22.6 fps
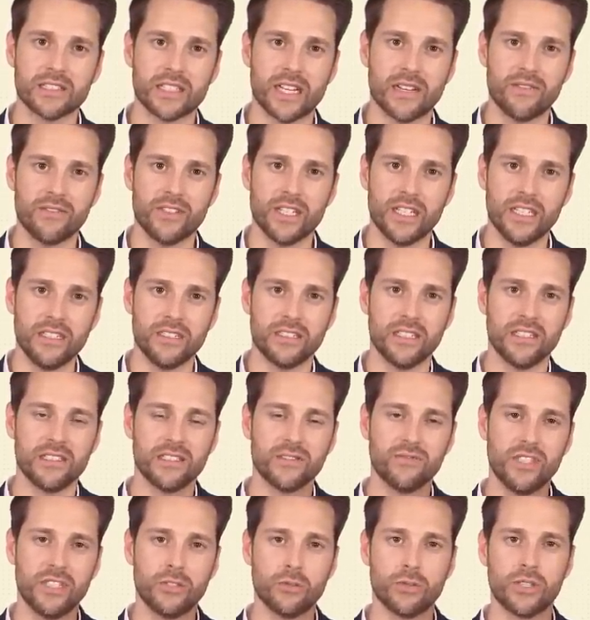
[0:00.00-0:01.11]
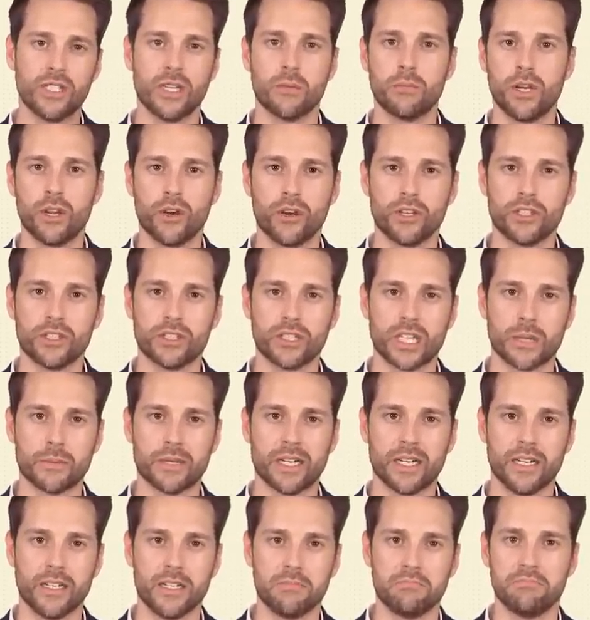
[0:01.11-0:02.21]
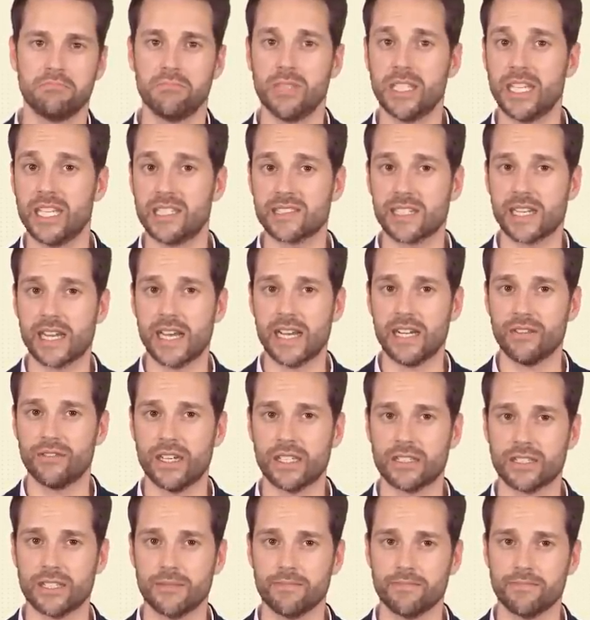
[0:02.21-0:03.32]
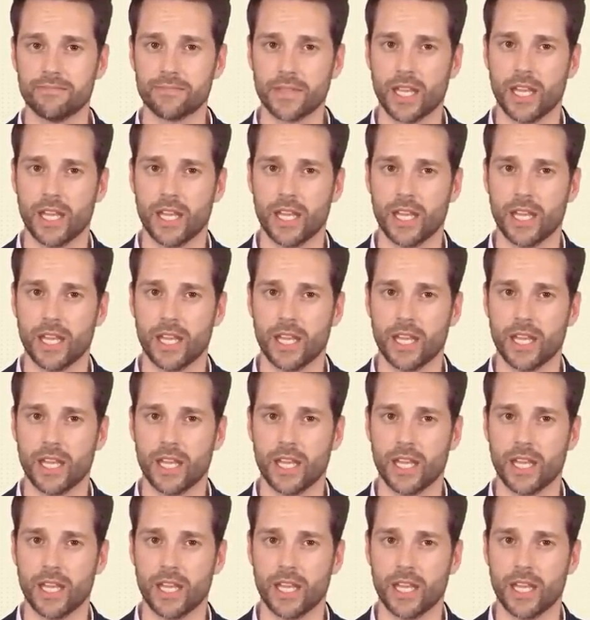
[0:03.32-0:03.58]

das haben wir in diesem Video hier beleuchtet. Aber wie geht es danach weiter?